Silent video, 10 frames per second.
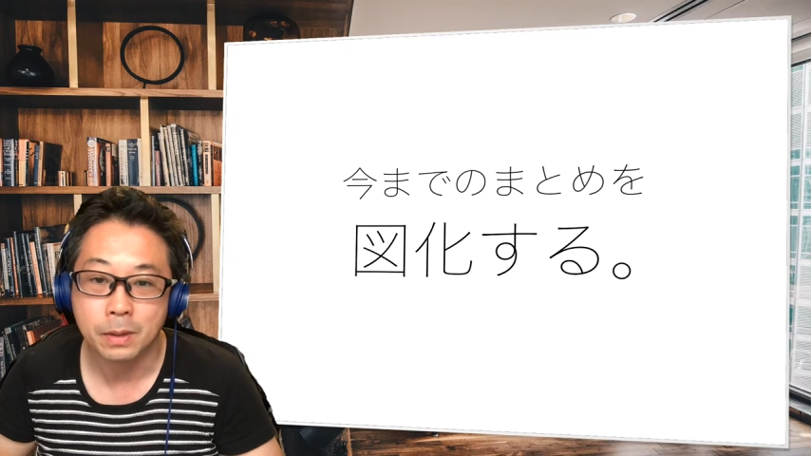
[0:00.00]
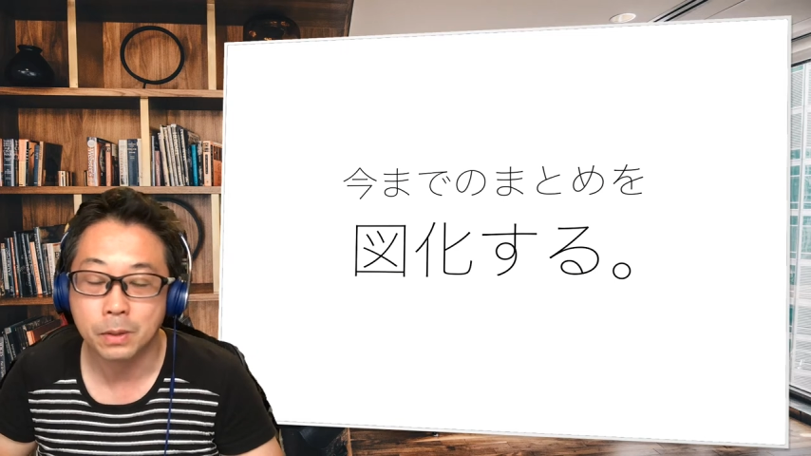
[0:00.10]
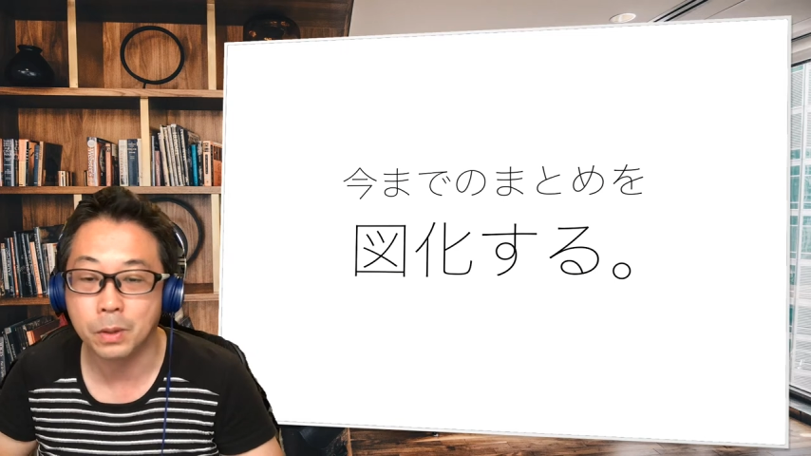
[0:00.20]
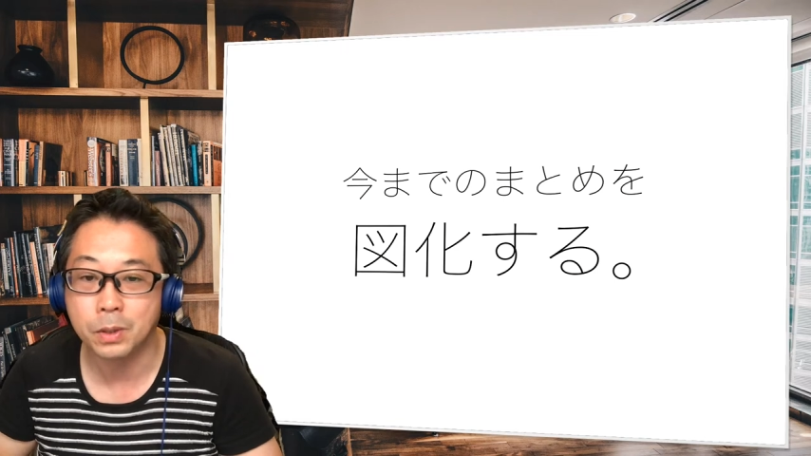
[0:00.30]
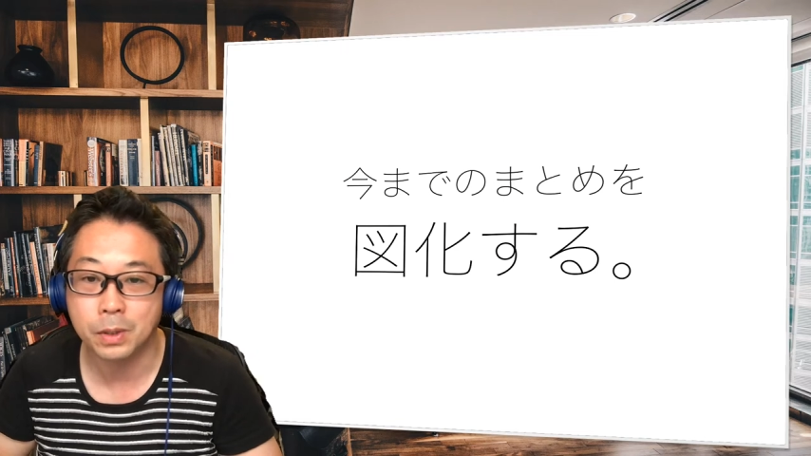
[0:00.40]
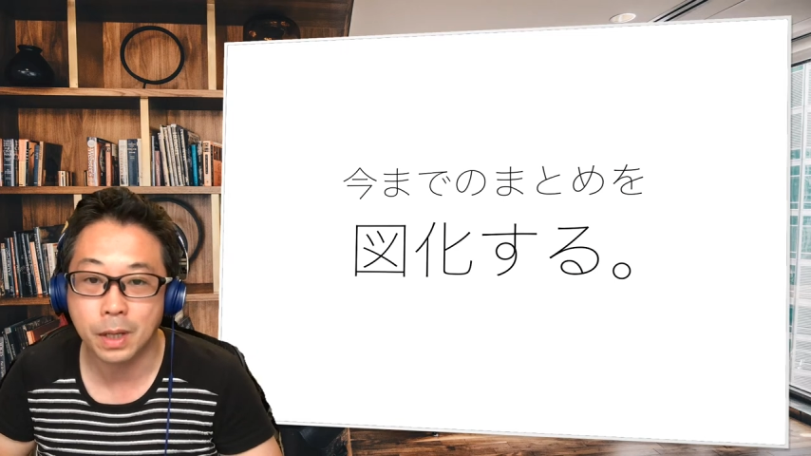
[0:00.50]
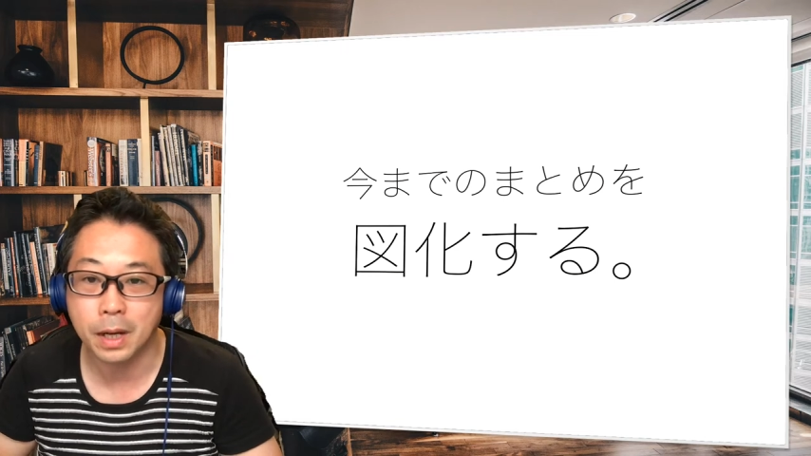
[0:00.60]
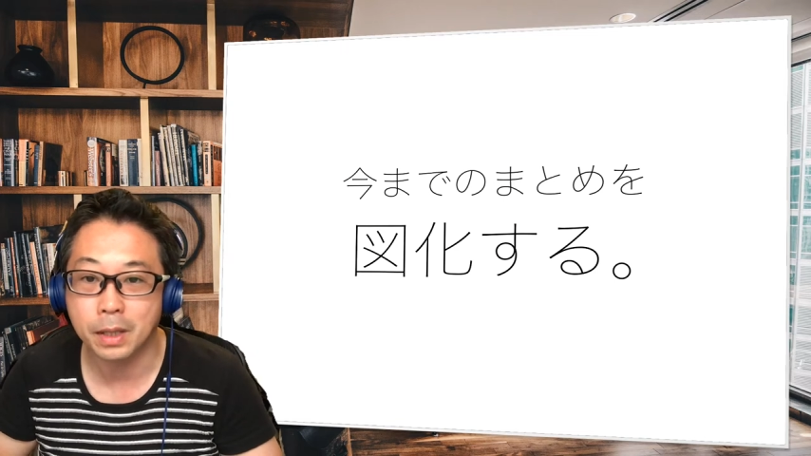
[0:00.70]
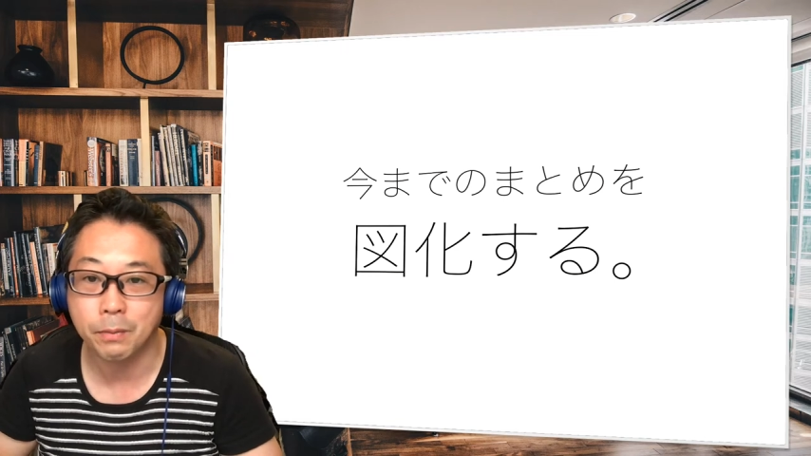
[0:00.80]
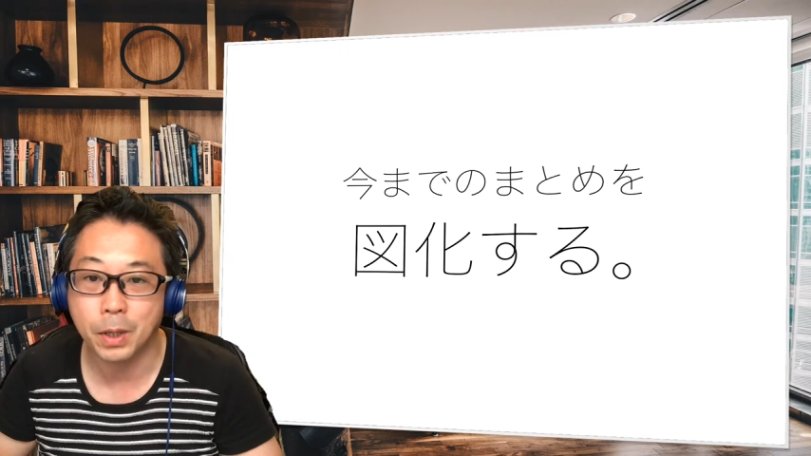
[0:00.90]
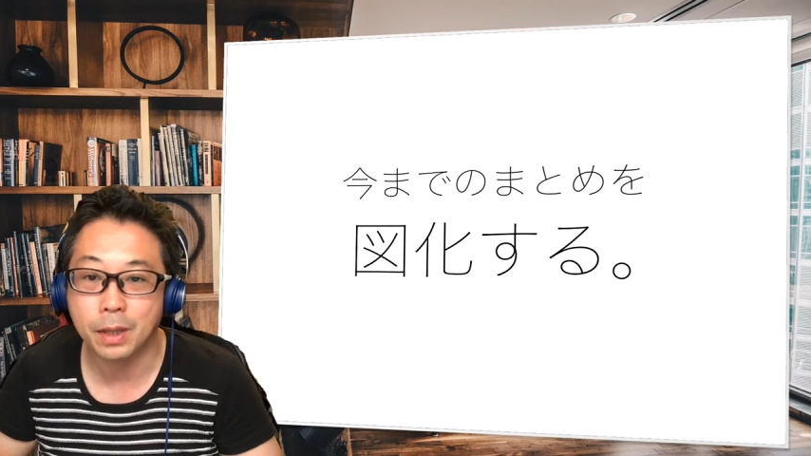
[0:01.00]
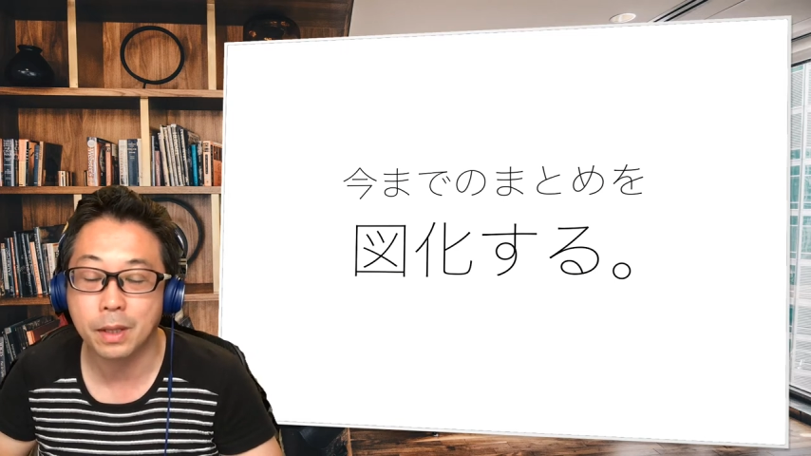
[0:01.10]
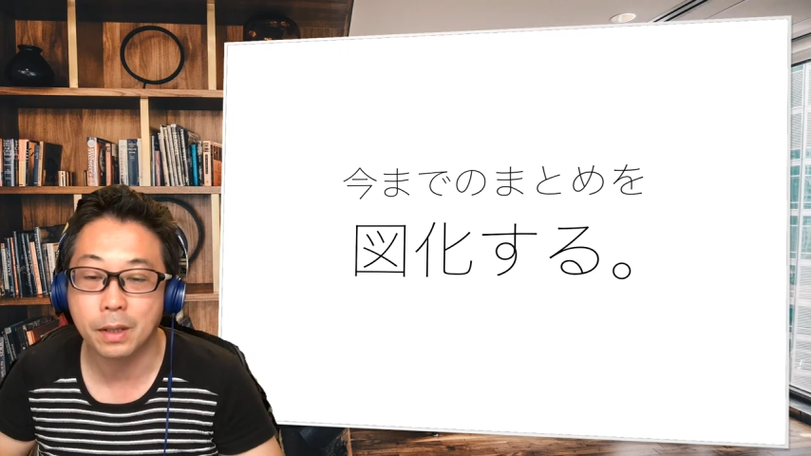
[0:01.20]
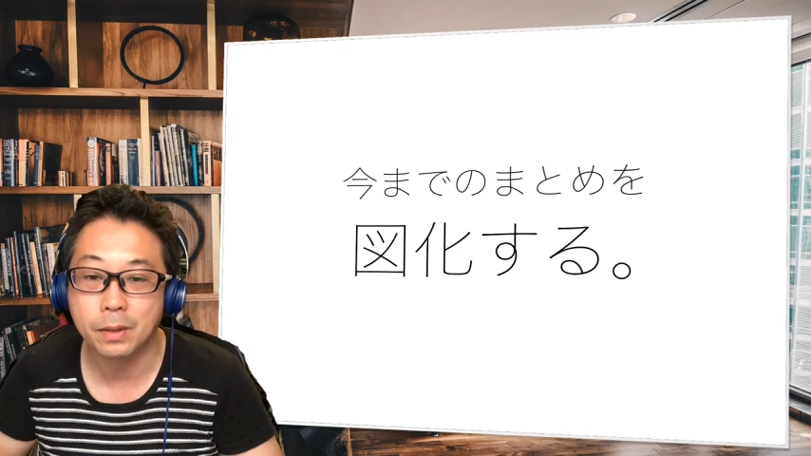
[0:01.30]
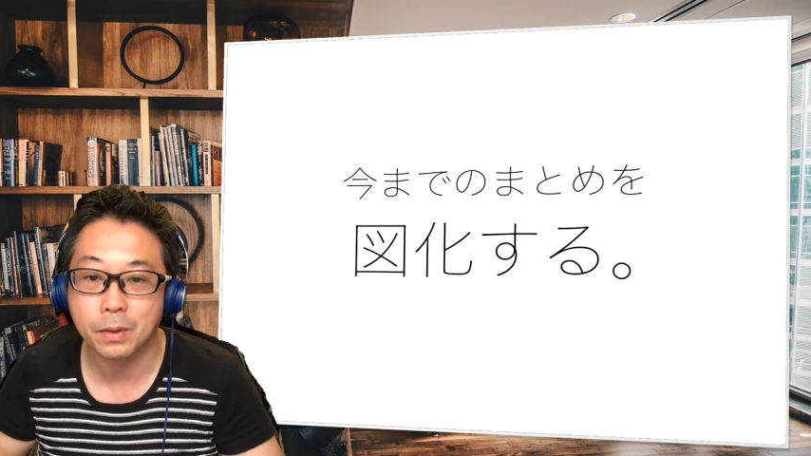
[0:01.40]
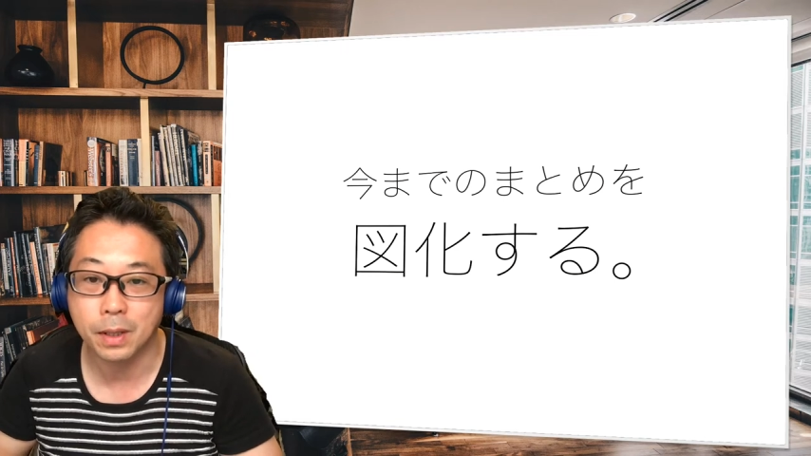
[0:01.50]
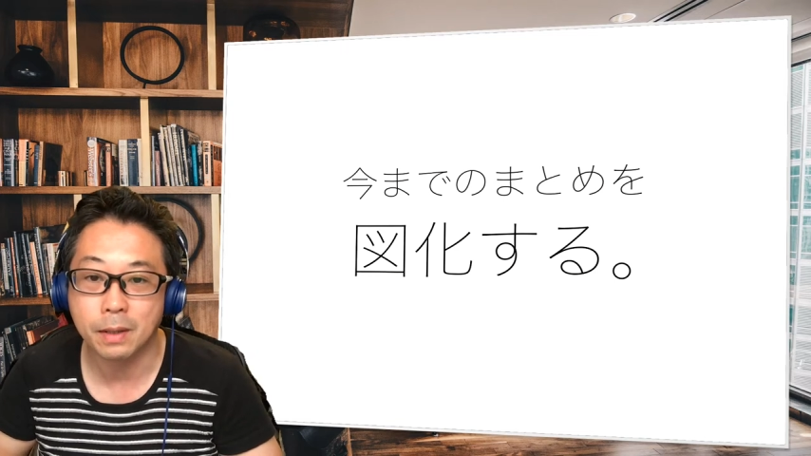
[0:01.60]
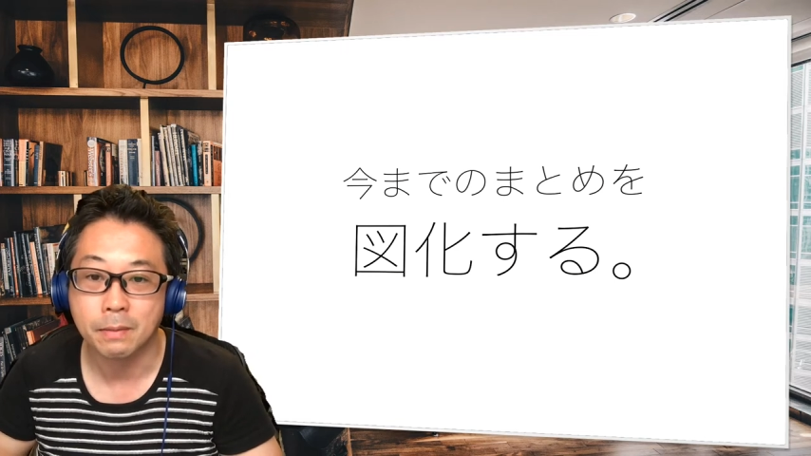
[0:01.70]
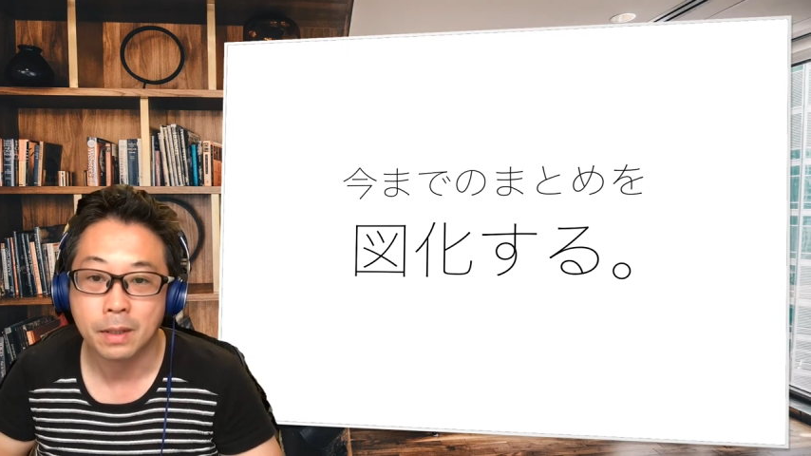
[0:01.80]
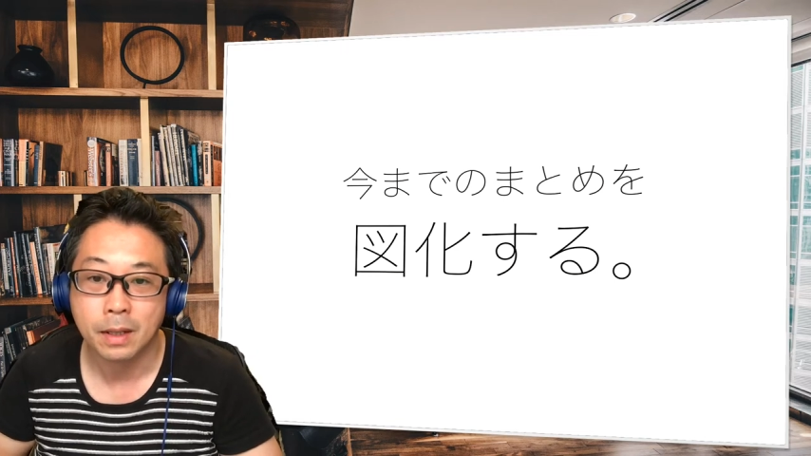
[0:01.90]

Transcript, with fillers: の一緒に上げてもらっているので、